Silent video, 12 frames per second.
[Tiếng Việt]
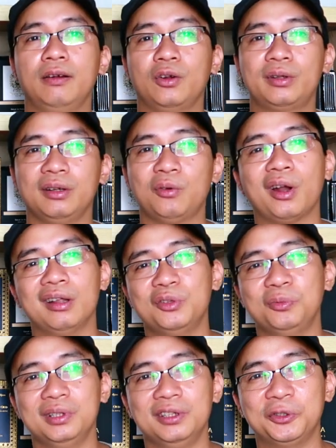có thể gọi là
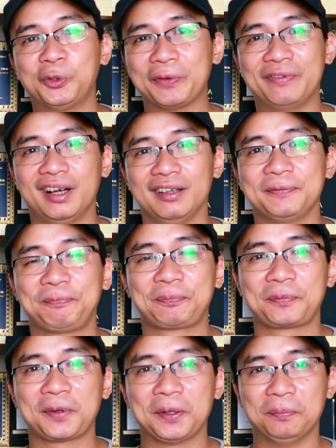dùng từ tuyệt vời.
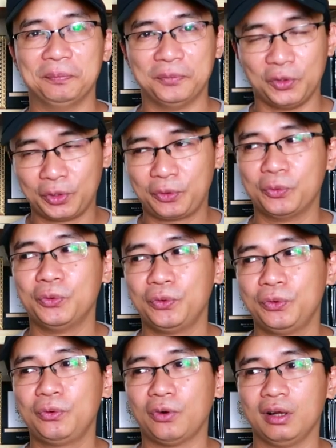Một cái
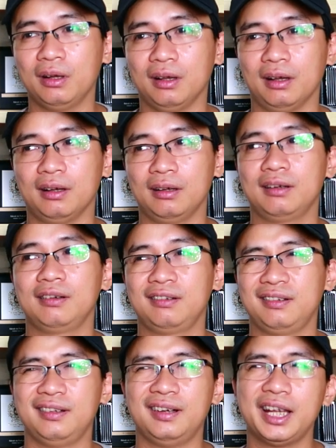cú gọi là
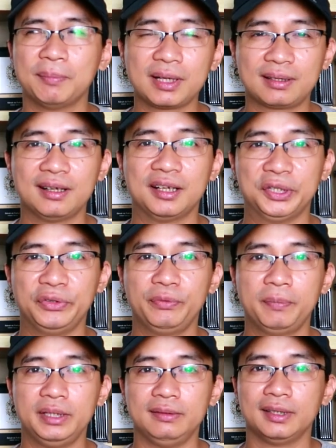gây bất ngờ đối với
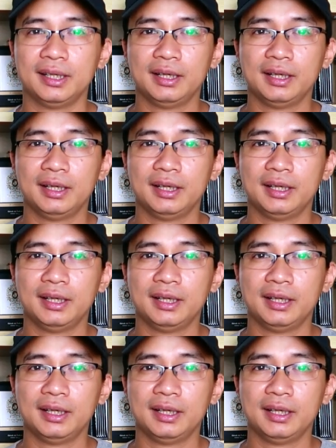mình.